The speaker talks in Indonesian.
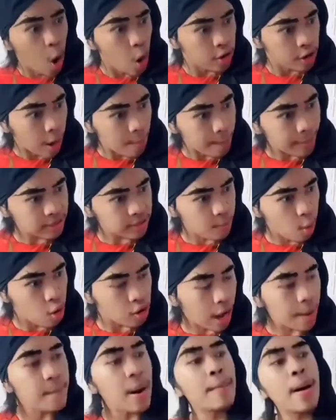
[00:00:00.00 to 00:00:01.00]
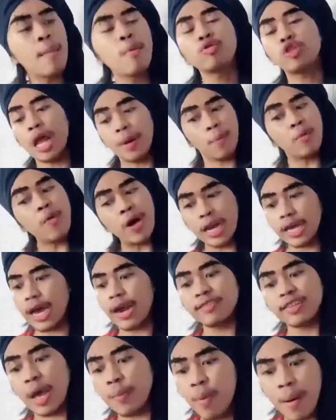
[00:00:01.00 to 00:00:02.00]
Bohong, kamu pasti bohong, kamu. Mama mau telepon wali
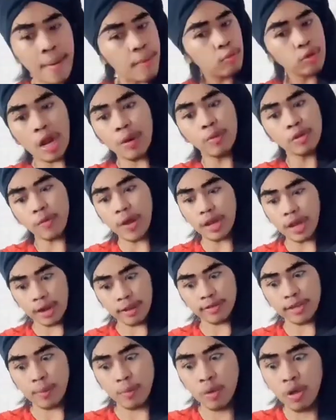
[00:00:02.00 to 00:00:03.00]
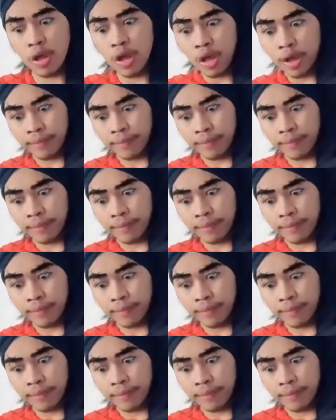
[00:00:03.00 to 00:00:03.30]
kelas kamu. Mama mau telepon wali kelas kamu.